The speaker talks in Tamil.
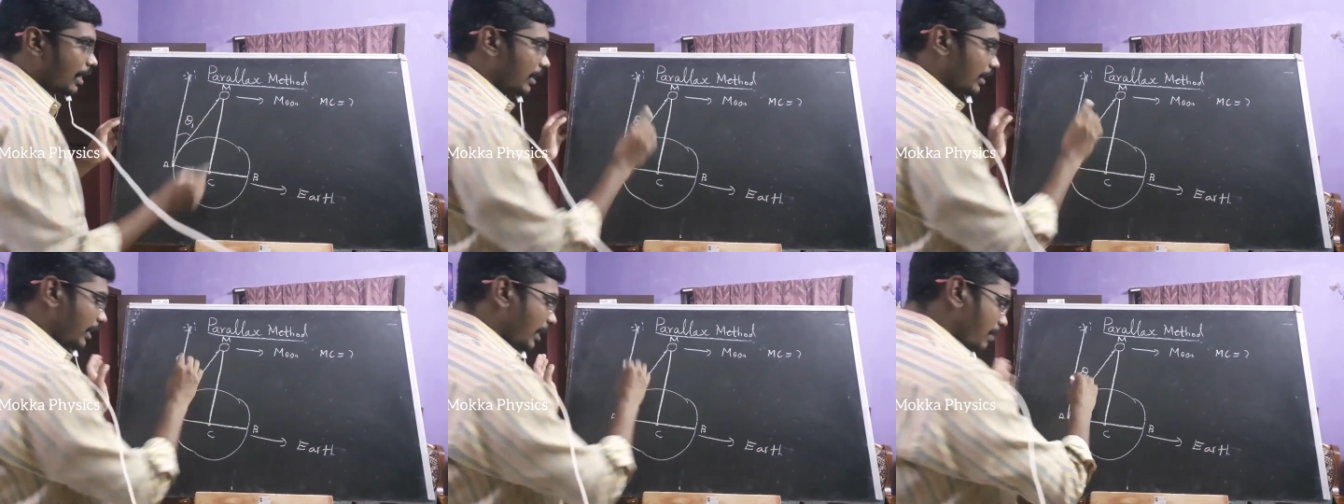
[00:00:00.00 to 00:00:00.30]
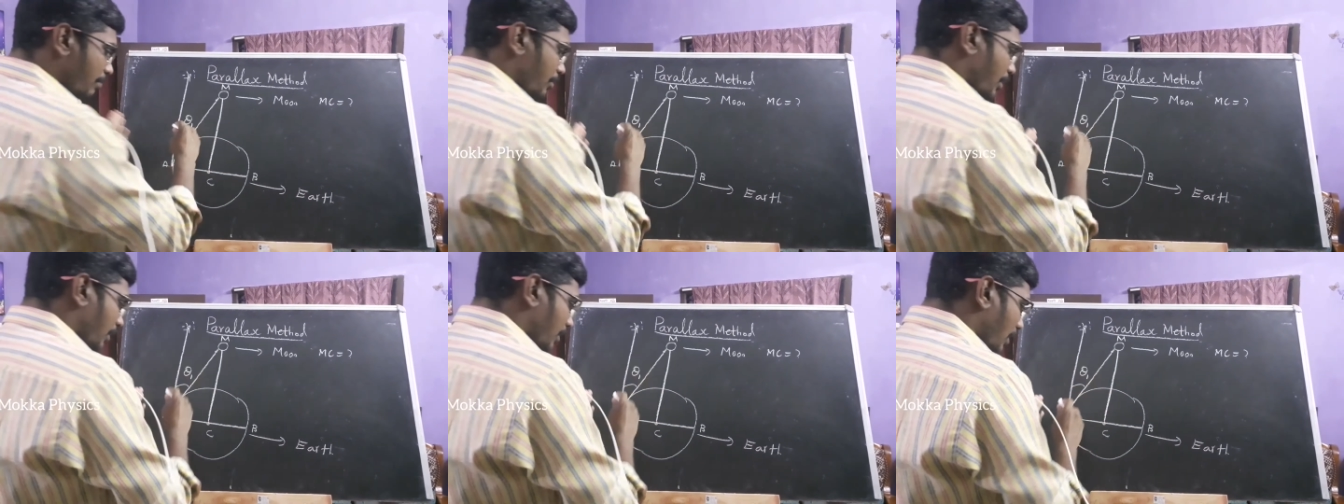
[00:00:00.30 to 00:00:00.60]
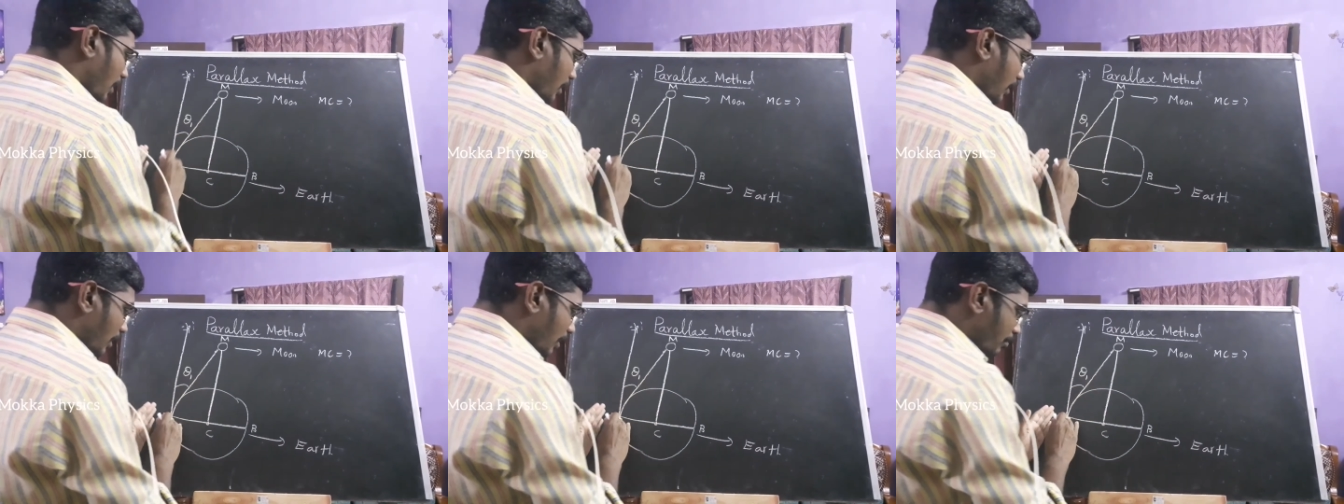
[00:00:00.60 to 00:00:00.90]
அதே
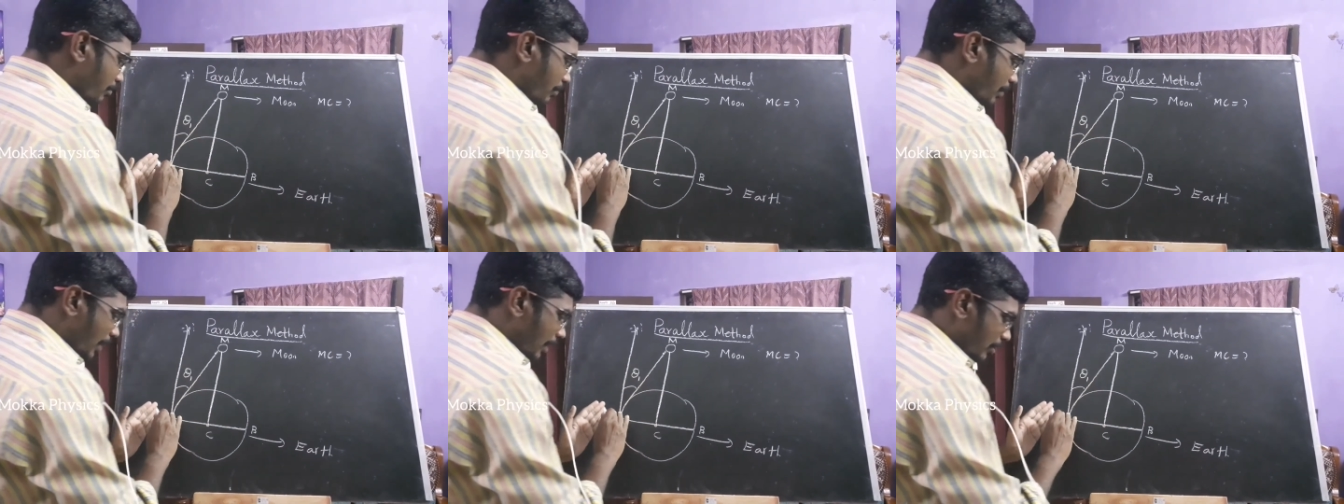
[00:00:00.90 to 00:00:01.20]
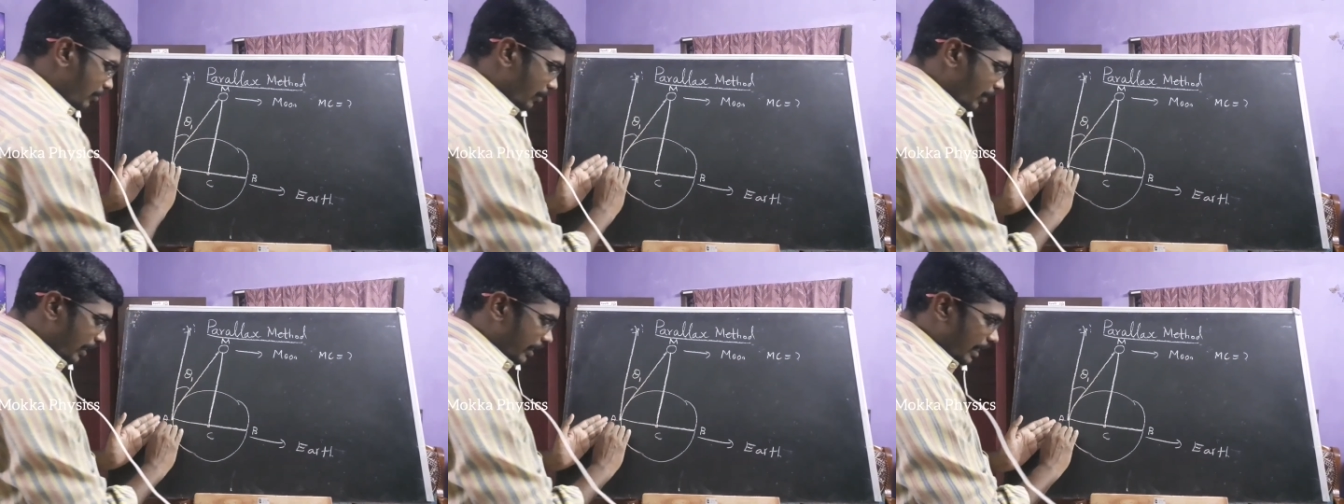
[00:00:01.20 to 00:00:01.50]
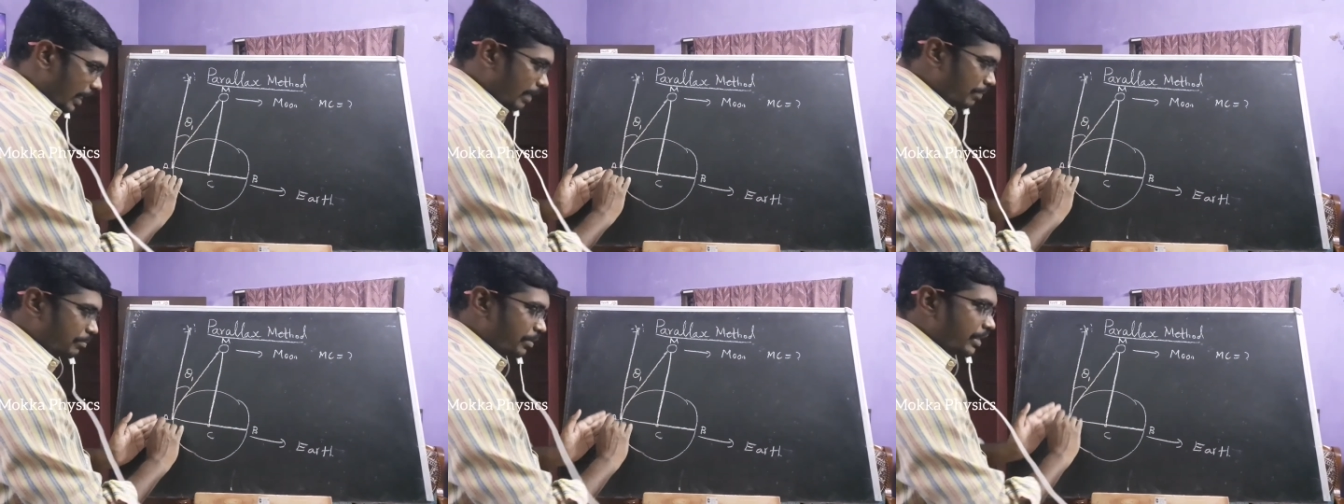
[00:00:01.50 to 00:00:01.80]
மாதிரி திரும்ப அதனுடைய
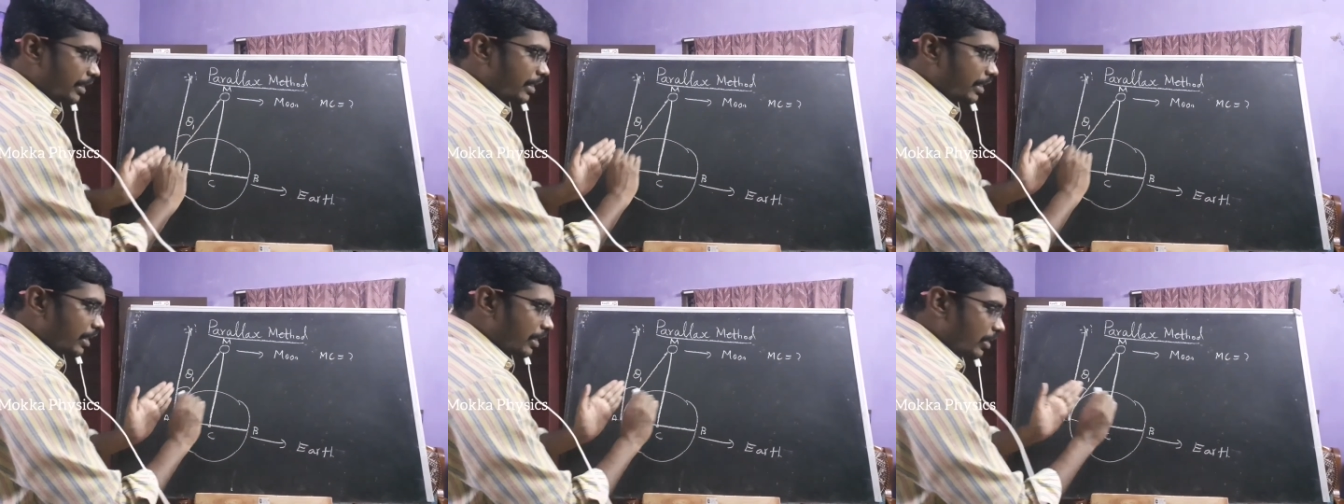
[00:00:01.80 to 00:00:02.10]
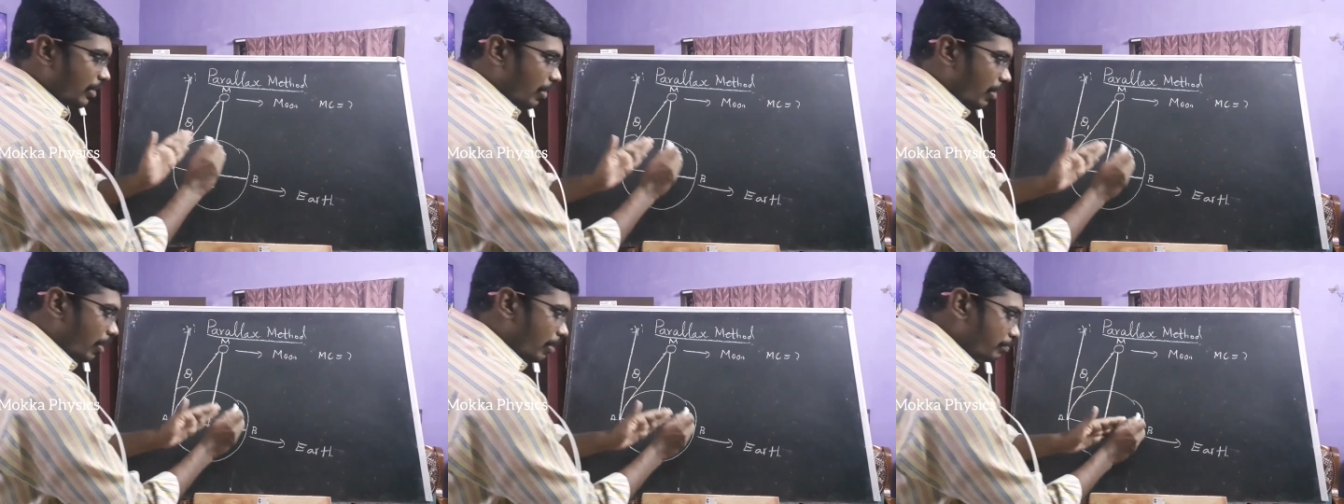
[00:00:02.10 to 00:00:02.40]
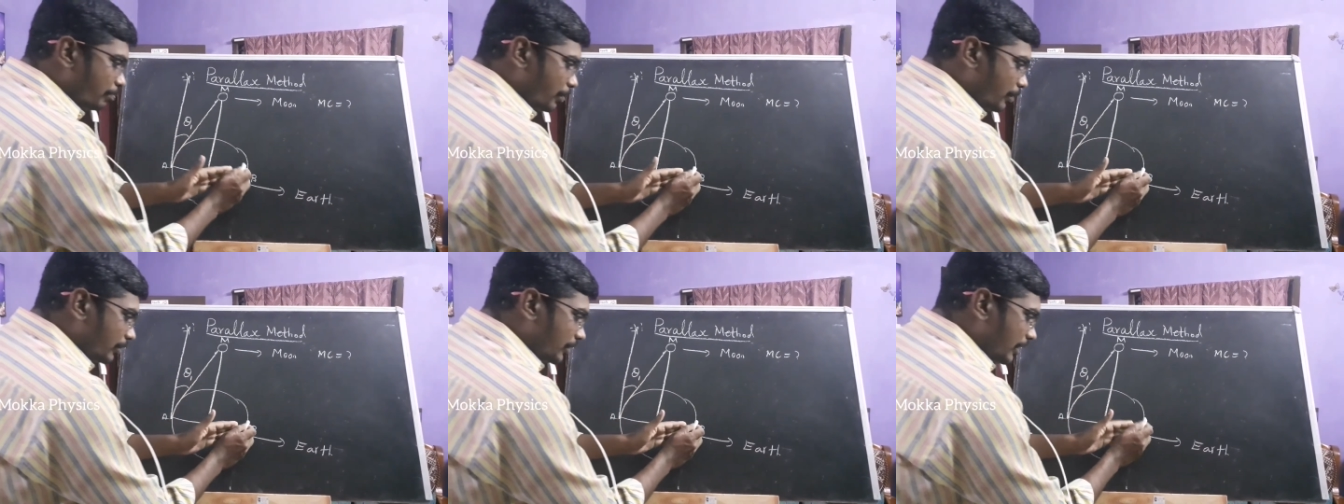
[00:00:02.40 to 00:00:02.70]
டயமெட்ரிக்கலி
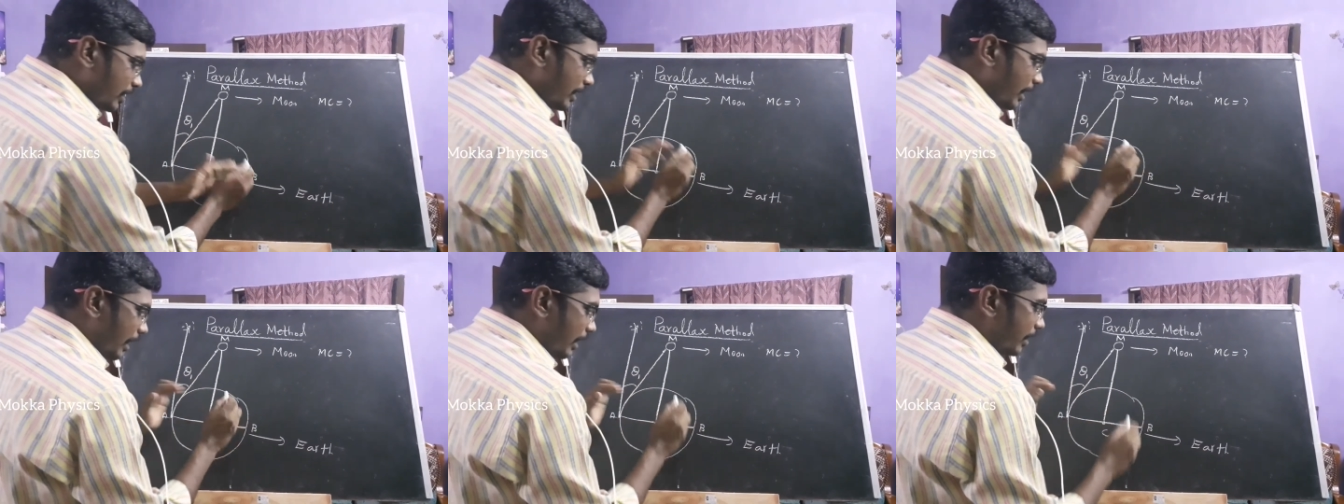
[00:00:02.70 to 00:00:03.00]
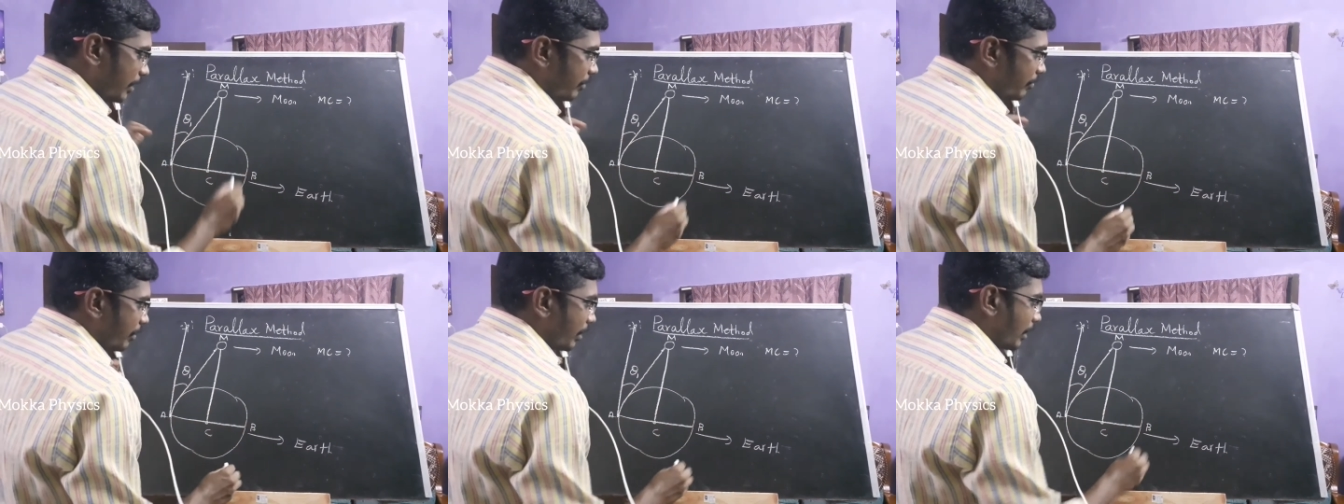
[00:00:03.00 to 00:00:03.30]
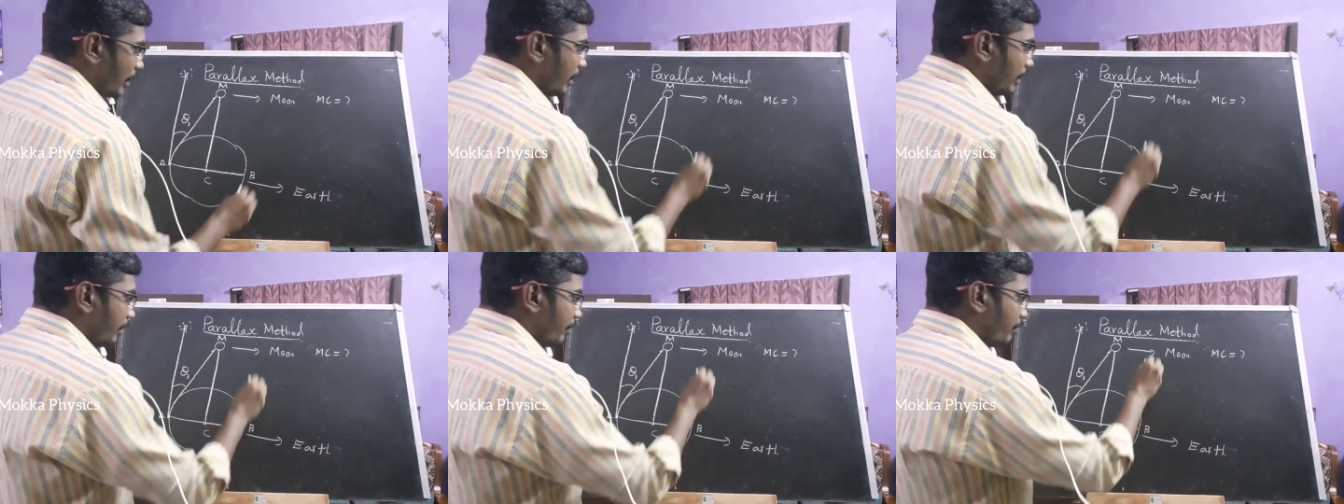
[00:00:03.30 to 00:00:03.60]
ஆப்போசிட் எண்டுக்கு
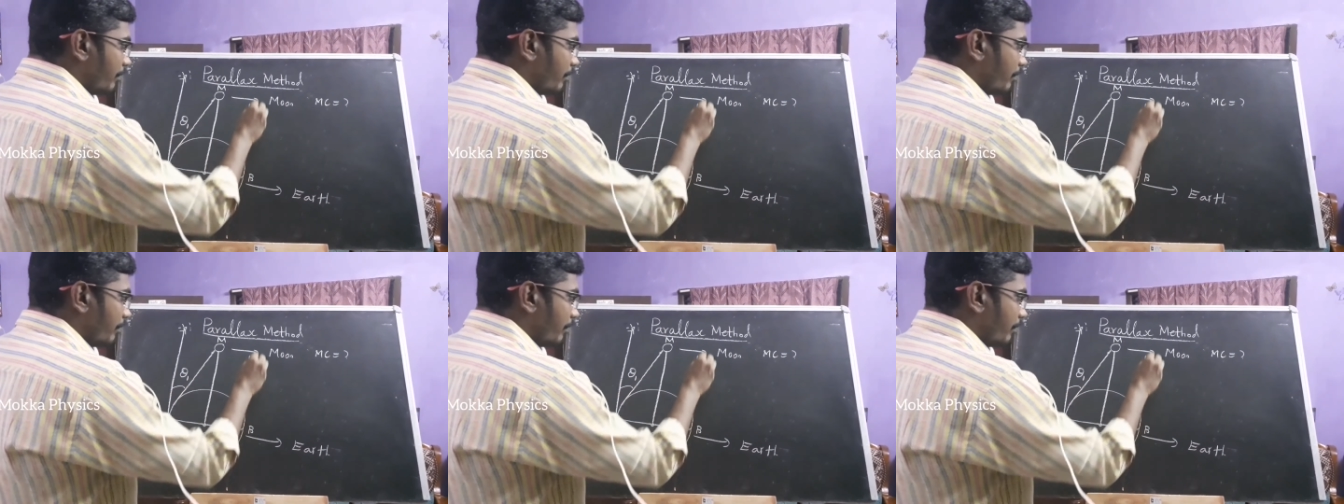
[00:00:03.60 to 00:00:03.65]
வாங்க